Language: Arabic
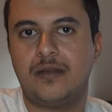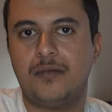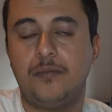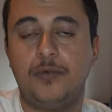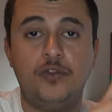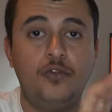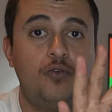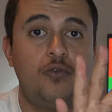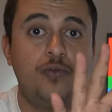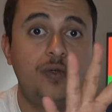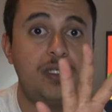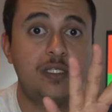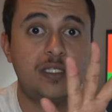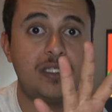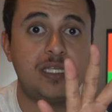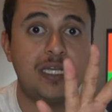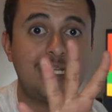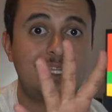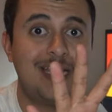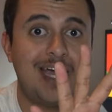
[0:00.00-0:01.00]
بدون
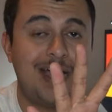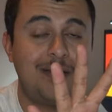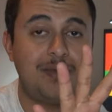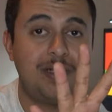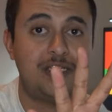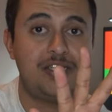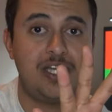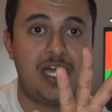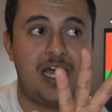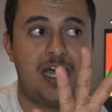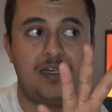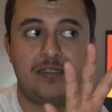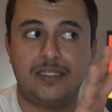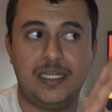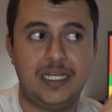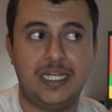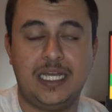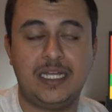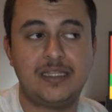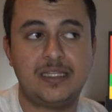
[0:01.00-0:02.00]
استخدام الجهاز
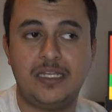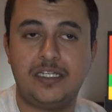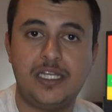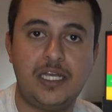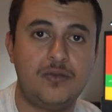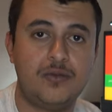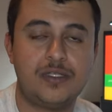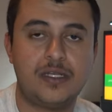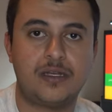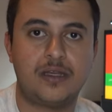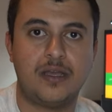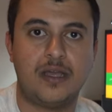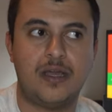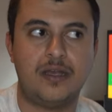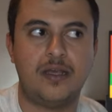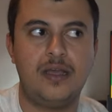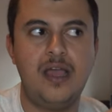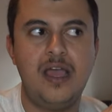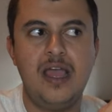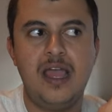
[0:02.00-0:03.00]
يعني حطه يشحن وتركه
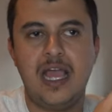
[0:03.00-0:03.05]
انا